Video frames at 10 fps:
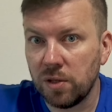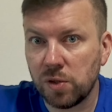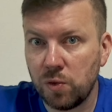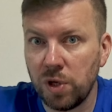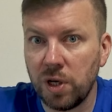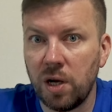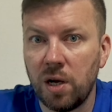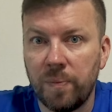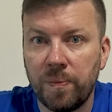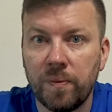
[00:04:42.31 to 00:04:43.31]
сколько
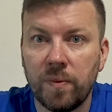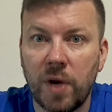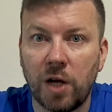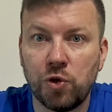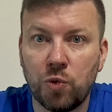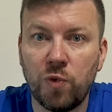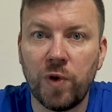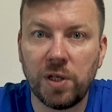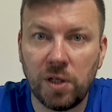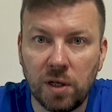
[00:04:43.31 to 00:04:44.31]
очков
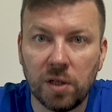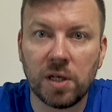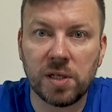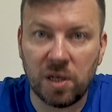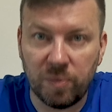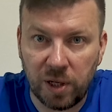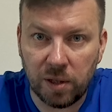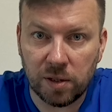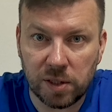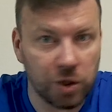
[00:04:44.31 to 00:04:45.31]
они наскребли
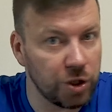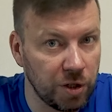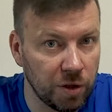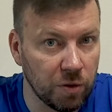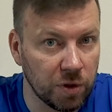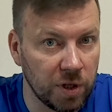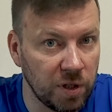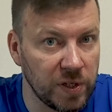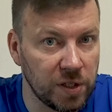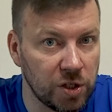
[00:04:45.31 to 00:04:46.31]
за 4 года и
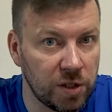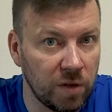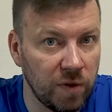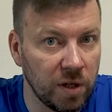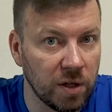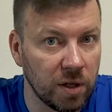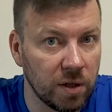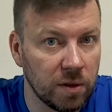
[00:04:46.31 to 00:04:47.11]
262 игры?